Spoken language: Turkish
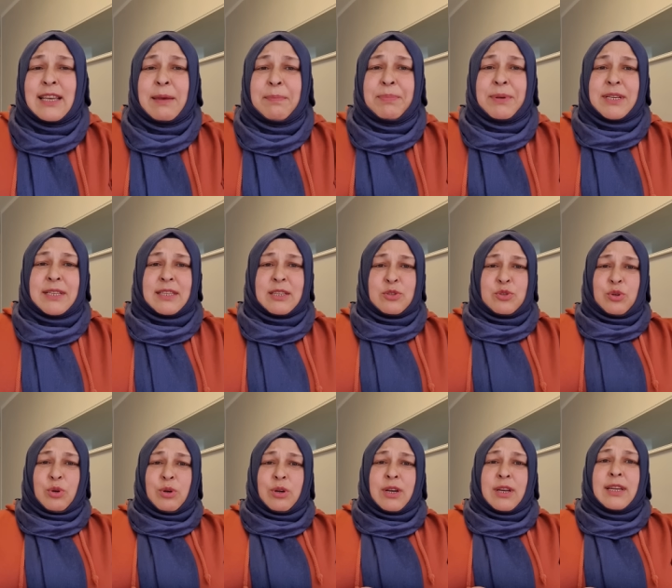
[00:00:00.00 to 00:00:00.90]
Hepinize
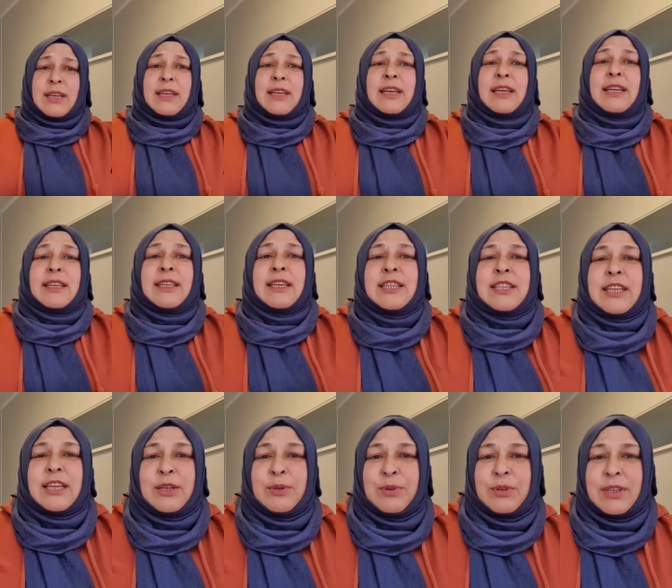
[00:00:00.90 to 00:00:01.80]
çok teşekkür
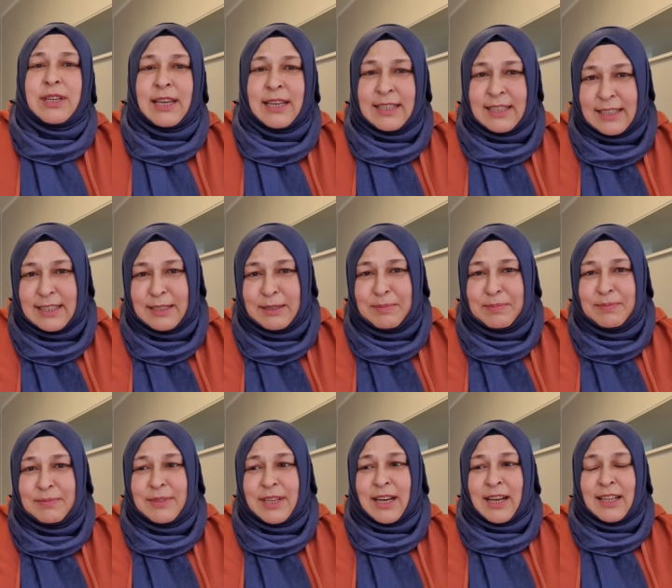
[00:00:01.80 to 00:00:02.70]
Teşekkür
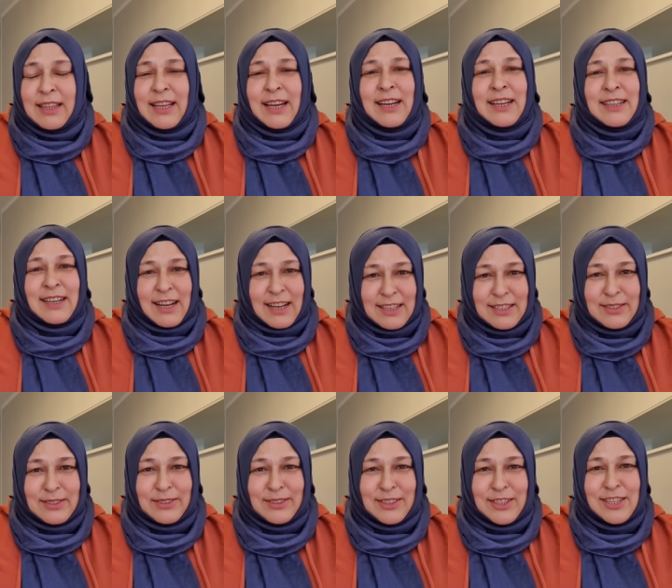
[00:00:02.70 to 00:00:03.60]
ederim. Allah
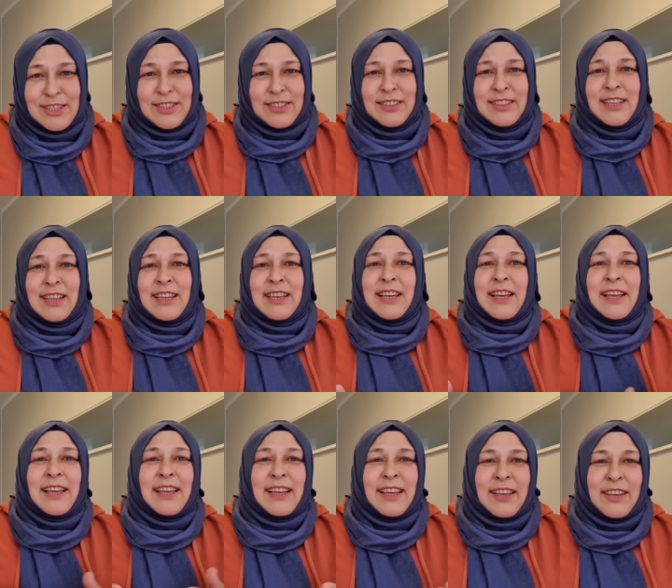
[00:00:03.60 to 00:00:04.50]
razı olsun.
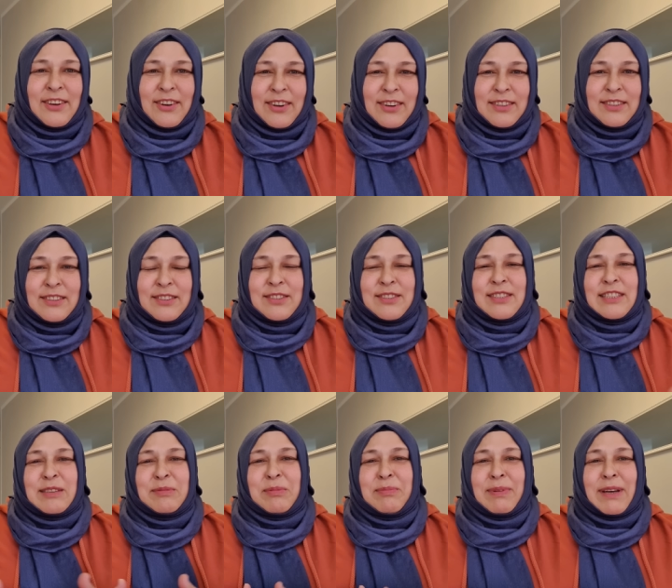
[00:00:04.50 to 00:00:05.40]
Gördüğünüz
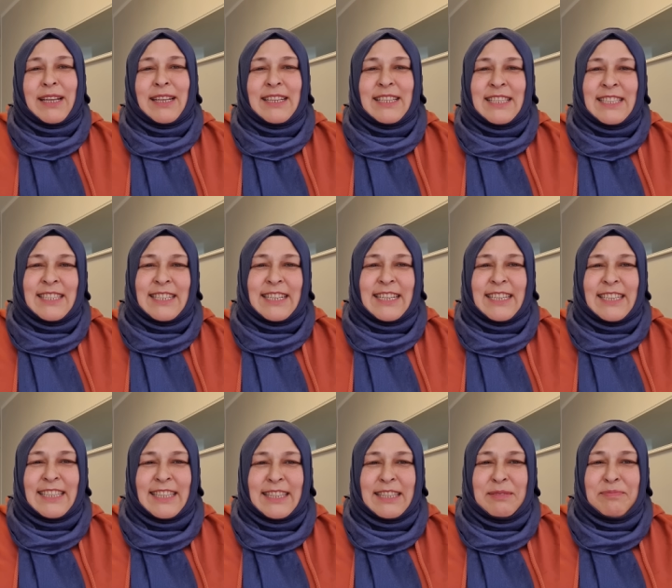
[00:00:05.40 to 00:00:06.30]
gibi ben izine
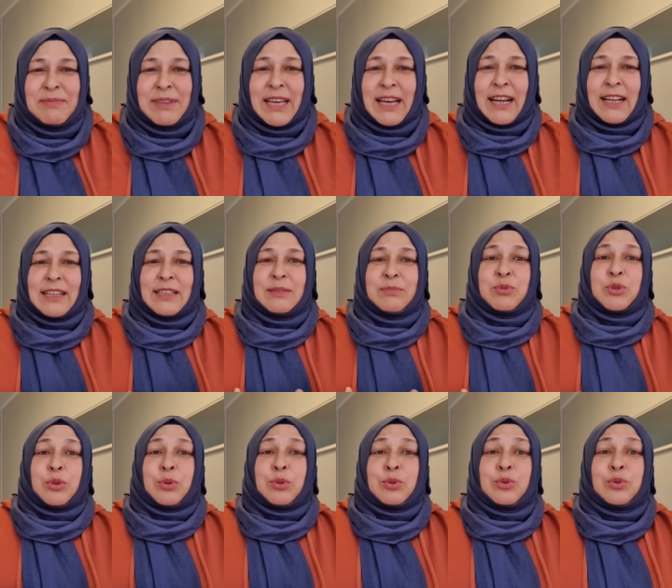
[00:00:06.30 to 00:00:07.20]
gittim geldim.
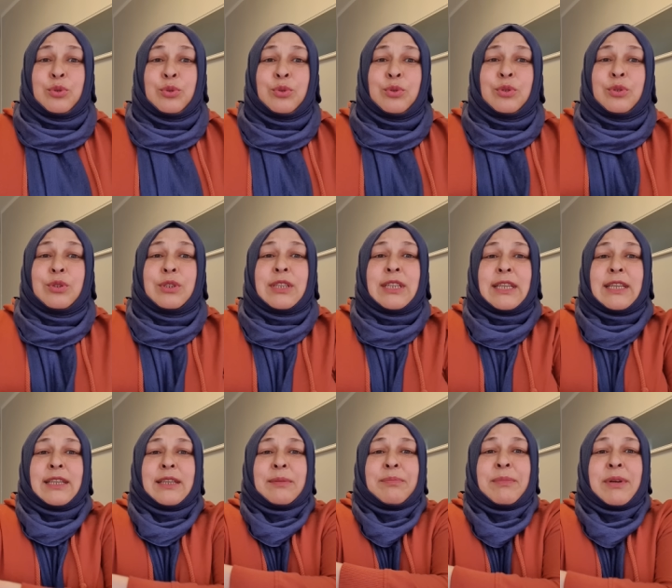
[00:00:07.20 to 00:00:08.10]
Çok şükür
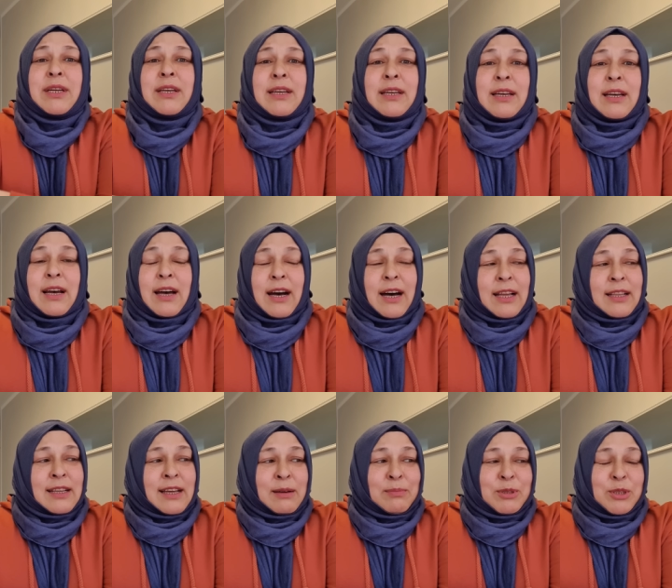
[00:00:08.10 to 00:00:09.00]
iyiyim.
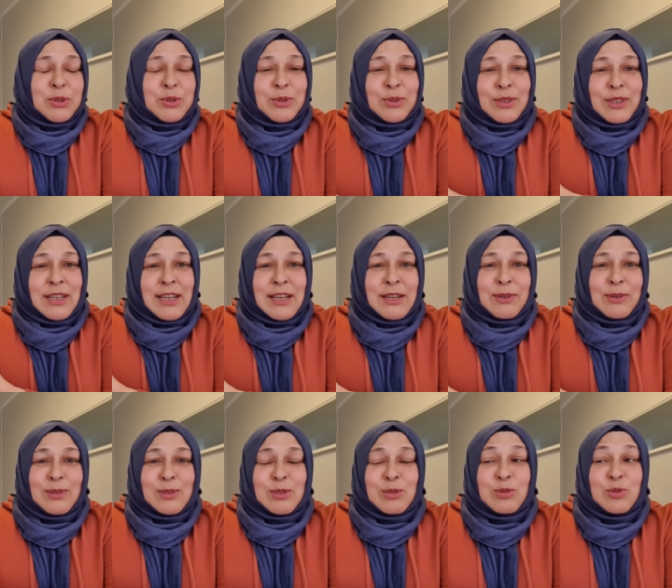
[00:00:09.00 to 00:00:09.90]
Allah'ıma şükürler
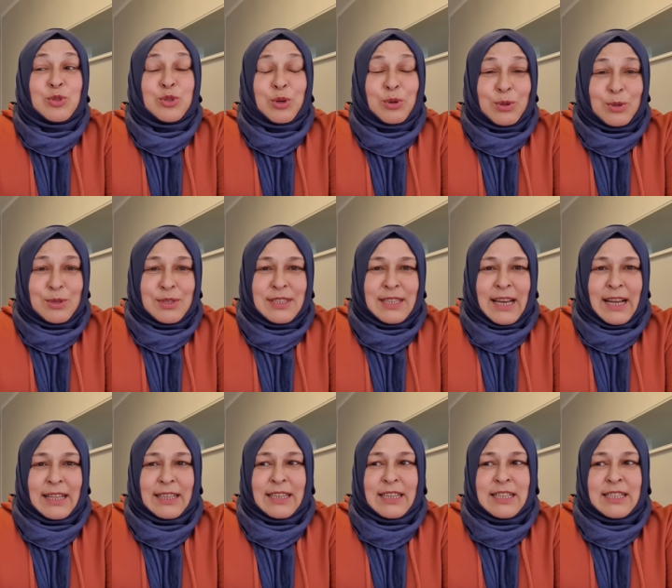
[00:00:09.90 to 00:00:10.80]
olsun. Çok
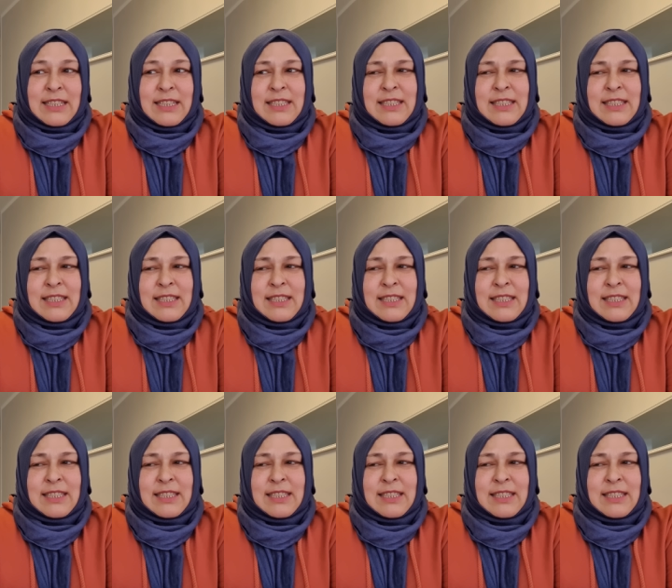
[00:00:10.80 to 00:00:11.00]
güzel geçti.